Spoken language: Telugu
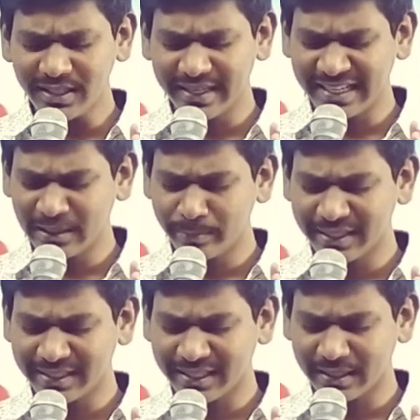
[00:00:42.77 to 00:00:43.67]
డైలీ
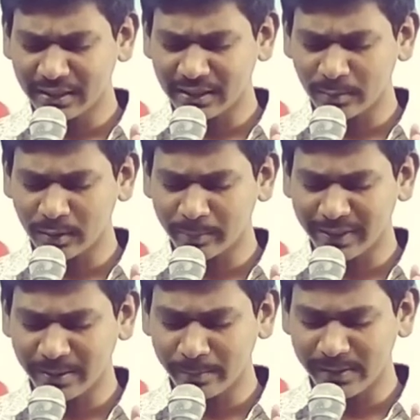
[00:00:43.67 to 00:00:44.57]
బ్రెడ్ కార్యక్రమాన్ని
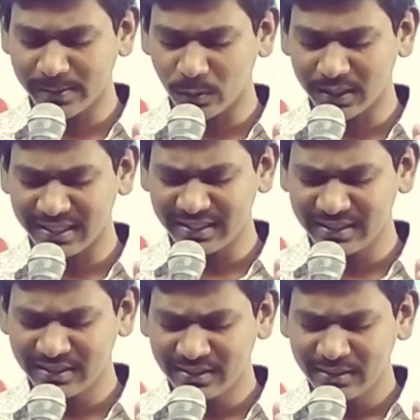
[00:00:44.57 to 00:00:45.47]
ప్రారంభిస్తుండగా
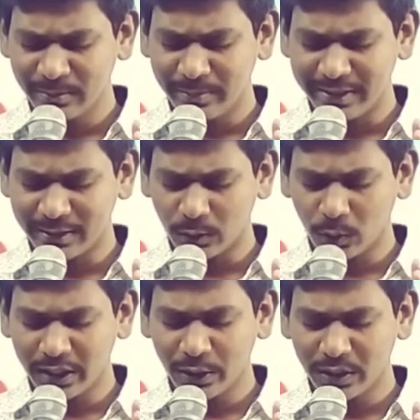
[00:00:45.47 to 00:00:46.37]
మీరు
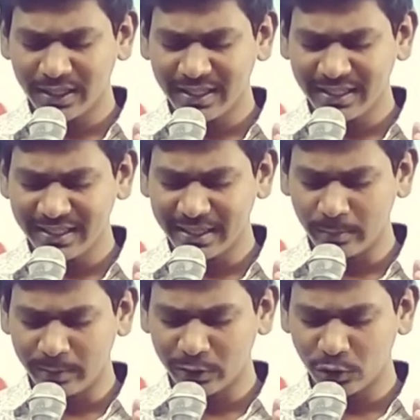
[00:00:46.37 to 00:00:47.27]
తోడై ఉండండి
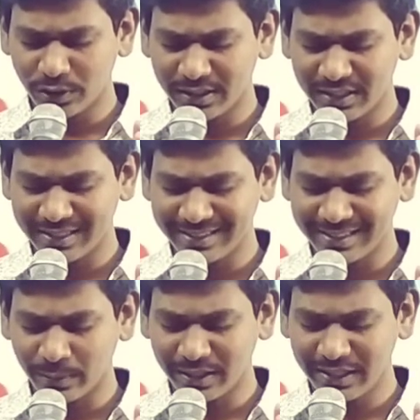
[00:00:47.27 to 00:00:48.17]
నడిపించండి
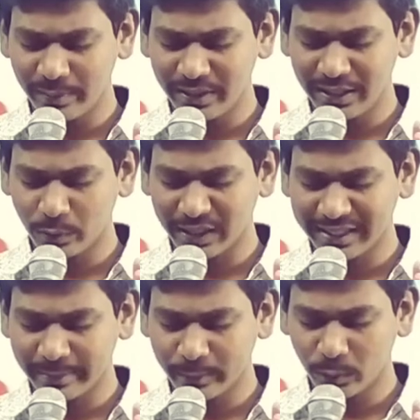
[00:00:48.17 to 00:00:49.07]
దేవా నీవే నీ
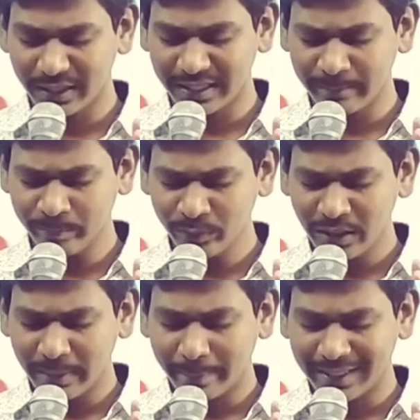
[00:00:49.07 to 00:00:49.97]
వాక్యం ద్వారా
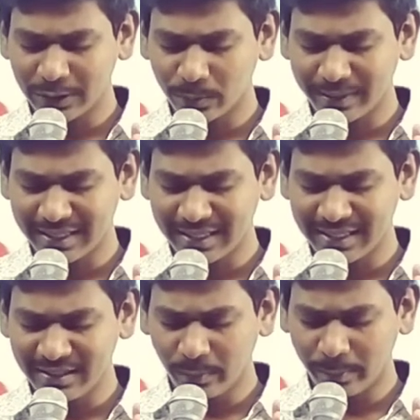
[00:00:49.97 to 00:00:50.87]
మాతో
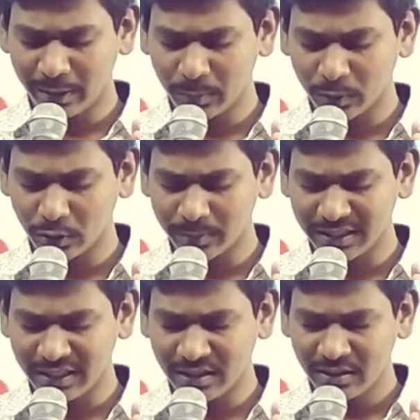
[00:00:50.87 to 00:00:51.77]
మాట్లాడి మయం
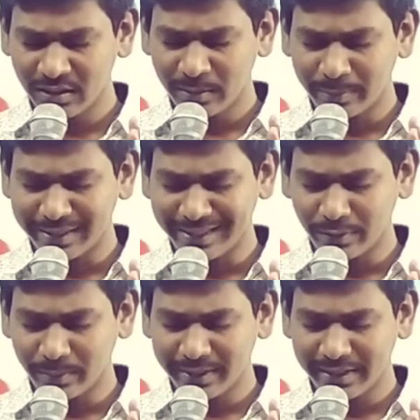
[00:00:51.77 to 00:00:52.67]
పొందమని మా
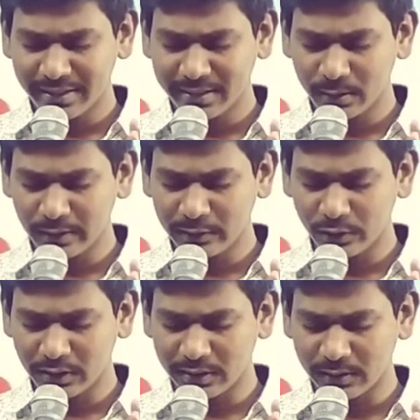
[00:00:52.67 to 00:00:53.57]
దేవా మీకు స్థుతులు
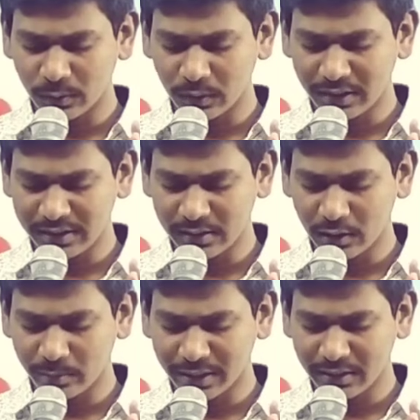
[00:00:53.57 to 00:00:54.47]
చెల్లిస్తూ
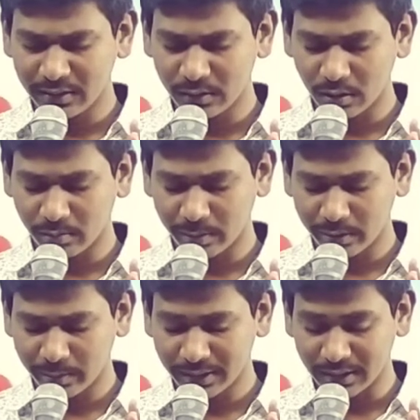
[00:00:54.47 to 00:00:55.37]
ఏసునాను ప్రార్థిస్తున్నాం మా
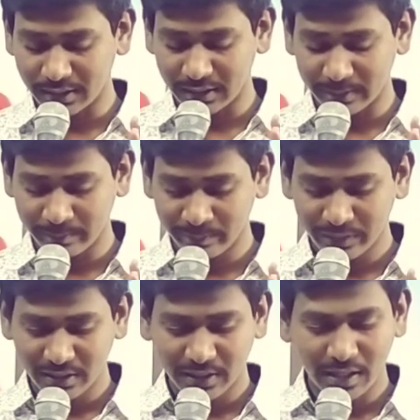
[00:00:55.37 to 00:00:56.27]
పరమ తండ్రి
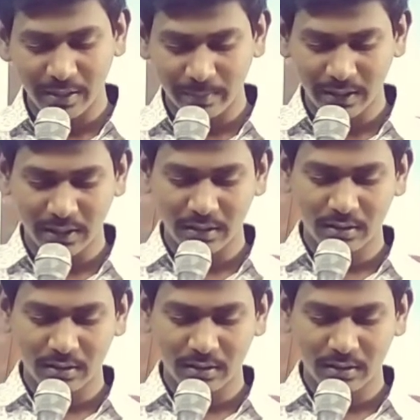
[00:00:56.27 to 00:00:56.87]
ఆమెన్